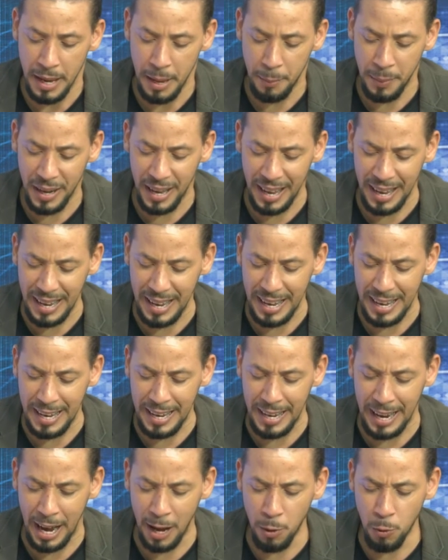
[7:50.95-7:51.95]
Miren,
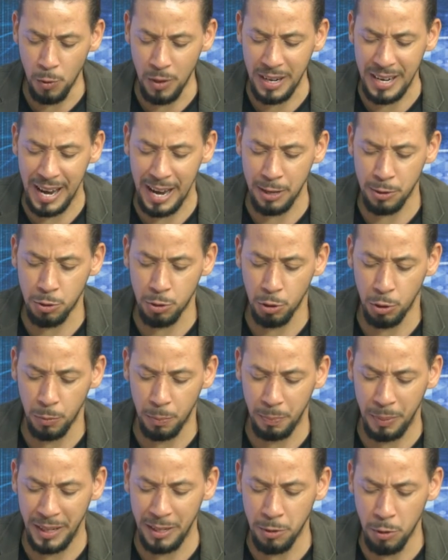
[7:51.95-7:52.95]
eh, hay un
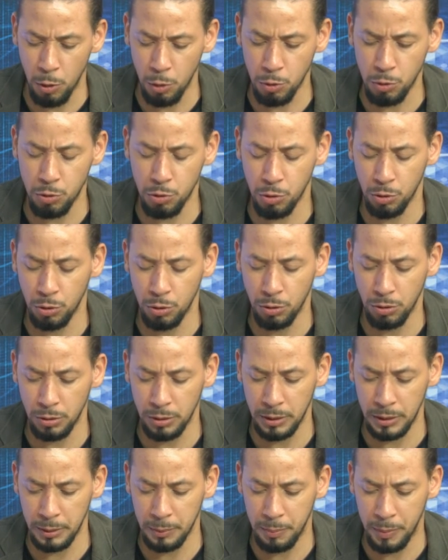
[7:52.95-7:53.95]
caso
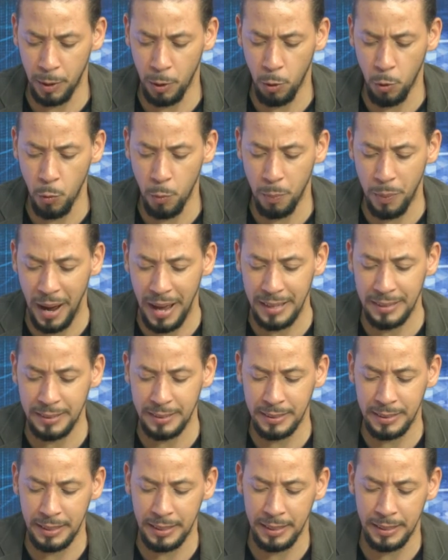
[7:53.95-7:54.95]
penoso, eh,
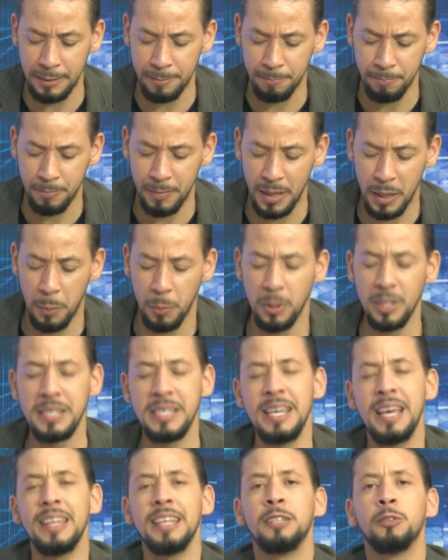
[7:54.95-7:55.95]
preocupante. La
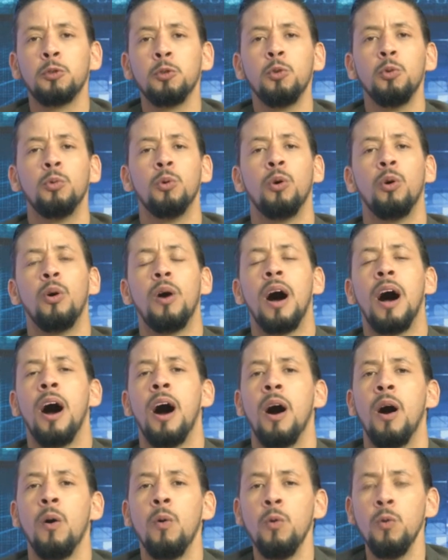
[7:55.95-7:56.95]
policía detuvo
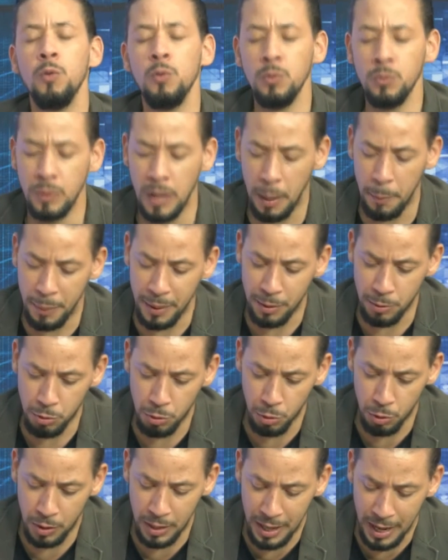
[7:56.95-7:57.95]
a una
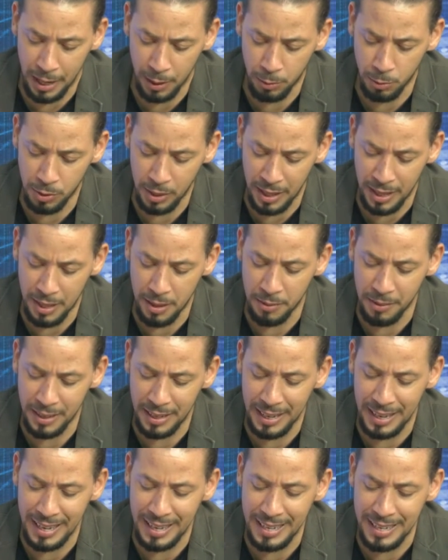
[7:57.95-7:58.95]
persona acusada de
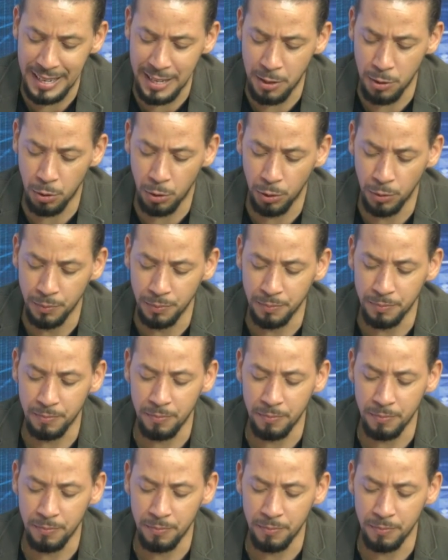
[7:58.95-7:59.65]
haber herido